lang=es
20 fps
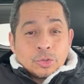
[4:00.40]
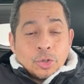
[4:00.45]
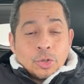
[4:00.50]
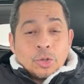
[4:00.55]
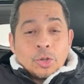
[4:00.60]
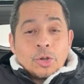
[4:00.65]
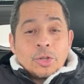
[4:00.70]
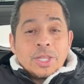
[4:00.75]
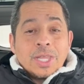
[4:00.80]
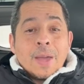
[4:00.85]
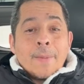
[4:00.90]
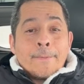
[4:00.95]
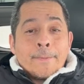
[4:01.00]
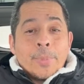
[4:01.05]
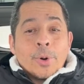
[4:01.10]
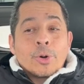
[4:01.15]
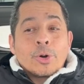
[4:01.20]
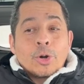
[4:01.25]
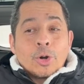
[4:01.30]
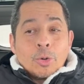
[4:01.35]
todos los días,
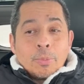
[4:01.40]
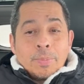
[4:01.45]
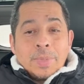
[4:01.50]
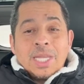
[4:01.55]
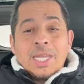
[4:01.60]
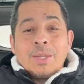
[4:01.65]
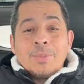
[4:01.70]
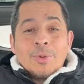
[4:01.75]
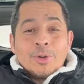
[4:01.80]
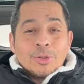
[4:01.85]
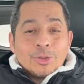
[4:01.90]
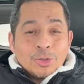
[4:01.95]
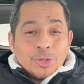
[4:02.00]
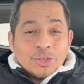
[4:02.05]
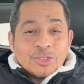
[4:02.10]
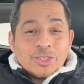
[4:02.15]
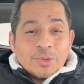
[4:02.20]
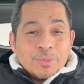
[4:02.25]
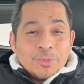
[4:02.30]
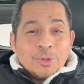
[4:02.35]
por lo mínimo
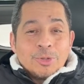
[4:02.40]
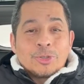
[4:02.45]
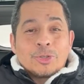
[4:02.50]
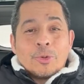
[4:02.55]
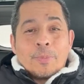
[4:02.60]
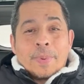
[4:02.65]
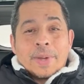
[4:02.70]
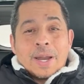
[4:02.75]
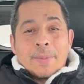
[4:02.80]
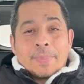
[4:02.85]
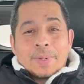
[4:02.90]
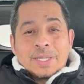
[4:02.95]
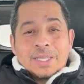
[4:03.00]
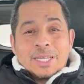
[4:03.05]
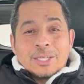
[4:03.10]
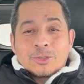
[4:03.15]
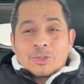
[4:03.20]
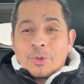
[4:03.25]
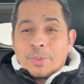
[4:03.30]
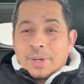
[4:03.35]
12 minutos para
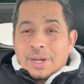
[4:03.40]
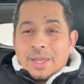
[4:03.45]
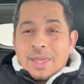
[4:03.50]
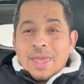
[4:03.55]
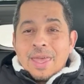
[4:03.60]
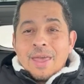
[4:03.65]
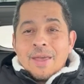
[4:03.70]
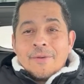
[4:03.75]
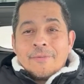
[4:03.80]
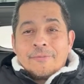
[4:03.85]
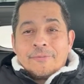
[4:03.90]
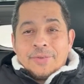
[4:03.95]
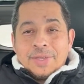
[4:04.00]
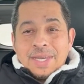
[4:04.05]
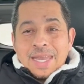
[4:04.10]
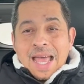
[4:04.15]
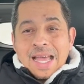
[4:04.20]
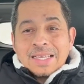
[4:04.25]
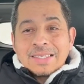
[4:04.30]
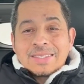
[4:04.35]
aprender sobre
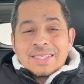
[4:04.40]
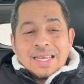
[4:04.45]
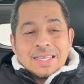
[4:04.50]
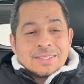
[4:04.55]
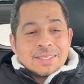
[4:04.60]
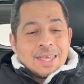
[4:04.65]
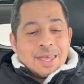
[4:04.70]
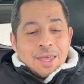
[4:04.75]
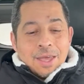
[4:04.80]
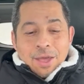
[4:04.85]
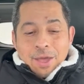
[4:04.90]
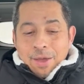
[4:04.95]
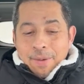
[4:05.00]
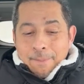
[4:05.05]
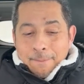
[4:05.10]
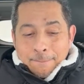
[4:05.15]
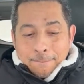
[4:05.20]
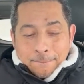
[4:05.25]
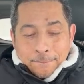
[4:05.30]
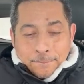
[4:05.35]
finanzas.
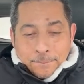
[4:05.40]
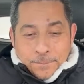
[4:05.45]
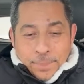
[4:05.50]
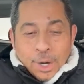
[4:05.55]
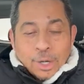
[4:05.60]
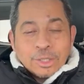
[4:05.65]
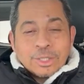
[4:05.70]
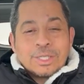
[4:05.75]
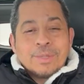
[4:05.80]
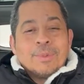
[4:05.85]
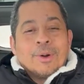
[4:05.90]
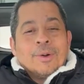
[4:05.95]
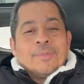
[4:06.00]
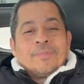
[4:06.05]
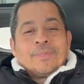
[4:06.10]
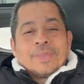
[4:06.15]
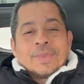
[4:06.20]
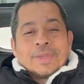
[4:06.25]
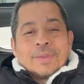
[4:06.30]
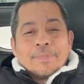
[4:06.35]
Próximo,
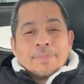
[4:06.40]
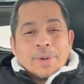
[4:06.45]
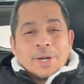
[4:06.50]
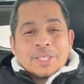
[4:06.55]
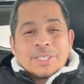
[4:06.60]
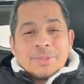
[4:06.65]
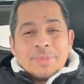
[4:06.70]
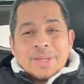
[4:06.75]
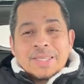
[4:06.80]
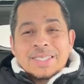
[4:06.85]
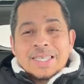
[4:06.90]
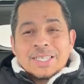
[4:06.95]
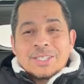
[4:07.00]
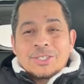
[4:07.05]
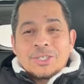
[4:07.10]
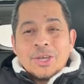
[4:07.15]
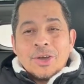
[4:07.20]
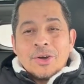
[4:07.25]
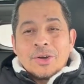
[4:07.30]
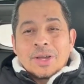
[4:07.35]
próxima
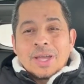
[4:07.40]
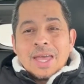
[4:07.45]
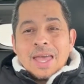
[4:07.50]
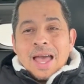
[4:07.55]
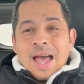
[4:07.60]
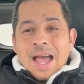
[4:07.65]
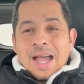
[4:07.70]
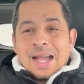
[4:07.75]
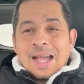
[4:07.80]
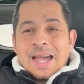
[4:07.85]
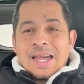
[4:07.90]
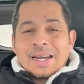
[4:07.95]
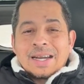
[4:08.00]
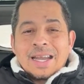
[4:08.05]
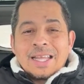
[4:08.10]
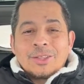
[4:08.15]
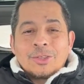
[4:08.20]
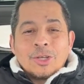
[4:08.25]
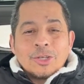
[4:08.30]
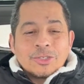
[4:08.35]
sección.
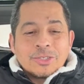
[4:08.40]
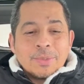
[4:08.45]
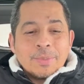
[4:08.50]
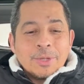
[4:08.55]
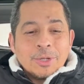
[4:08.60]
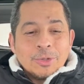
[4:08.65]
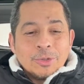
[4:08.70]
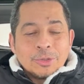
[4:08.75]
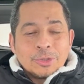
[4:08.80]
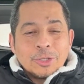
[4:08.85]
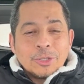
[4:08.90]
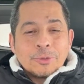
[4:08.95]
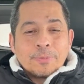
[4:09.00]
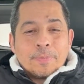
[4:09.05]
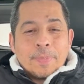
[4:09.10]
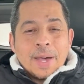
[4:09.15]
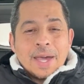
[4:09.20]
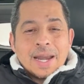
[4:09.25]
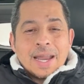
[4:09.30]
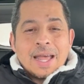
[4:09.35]
Agarra 12 minutos
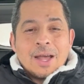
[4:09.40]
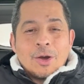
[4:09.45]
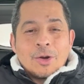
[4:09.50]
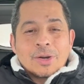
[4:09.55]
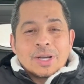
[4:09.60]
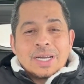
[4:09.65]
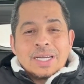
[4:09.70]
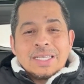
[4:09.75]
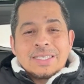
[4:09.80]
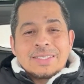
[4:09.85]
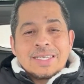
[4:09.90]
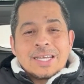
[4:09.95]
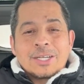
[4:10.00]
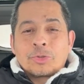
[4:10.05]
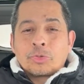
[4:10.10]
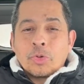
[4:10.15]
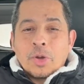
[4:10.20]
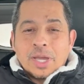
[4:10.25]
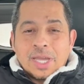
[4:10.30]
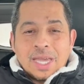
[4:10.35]
para organizar
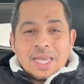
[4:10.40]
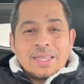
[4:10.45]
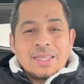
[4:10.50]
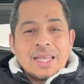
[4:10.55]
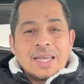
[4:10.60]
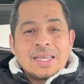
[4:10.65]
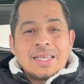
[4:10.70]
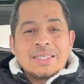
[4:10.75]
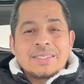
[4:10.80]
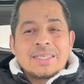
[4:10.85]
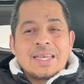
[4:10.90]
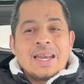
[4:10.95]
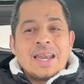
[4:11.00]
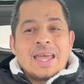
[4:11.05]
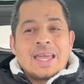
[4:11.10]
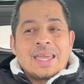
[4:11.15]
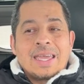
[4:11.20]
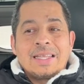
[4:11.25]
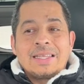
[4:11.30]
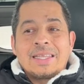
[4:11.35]
tu agenda. Quizás
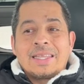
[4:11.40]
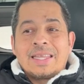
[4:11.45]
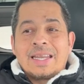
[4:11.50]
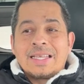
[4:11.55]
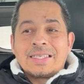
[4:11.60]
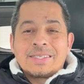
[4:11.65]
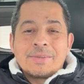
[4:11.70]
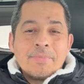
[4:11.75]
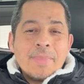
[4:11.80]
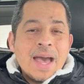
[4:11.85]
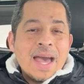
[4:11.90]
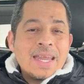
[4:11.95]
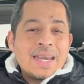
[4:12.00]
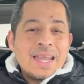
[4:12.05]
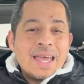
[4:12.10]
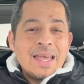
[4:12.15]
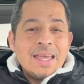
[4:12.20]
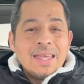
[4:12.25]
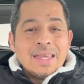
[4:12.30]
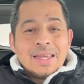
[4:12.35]
la agenda de la
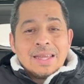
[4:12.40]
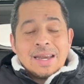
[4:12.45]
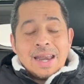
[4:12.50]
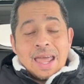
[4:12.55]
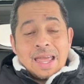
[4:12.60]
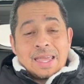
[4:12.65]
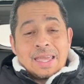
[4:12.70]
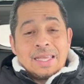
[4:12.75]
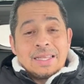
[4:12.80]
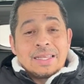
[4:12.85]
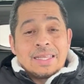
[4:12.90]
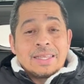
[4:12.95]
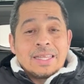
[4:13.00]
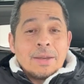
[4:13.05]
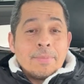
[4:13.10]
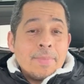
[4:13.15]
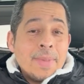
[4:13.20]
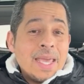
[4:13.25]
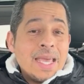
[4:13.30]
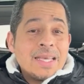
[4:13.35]
semana, la agenda
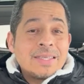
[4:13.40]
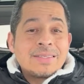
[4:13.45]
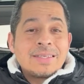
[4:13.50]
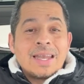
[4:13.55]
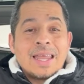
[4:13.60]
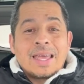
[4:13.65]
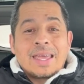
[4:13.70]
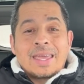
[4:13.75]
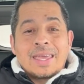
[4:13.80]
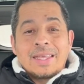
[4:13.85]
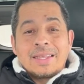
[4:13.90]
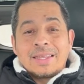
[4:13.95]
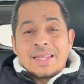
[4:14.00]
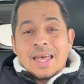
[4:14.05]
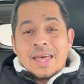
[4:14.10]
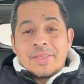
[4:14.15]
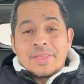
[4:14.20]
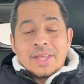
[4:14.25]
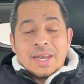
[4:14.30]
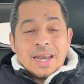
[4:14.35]
del mes, la
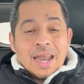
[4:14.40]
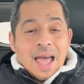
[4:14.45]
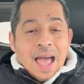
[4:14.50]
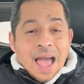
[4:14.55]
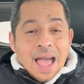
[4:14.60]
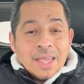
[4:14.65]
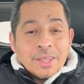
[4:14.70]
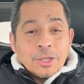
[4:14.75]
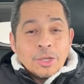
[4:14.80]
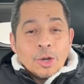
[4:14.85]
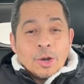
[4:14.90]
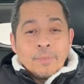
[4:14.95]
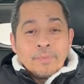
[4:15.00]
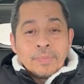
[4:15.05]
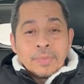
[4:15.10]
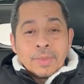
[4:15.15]
agenda del año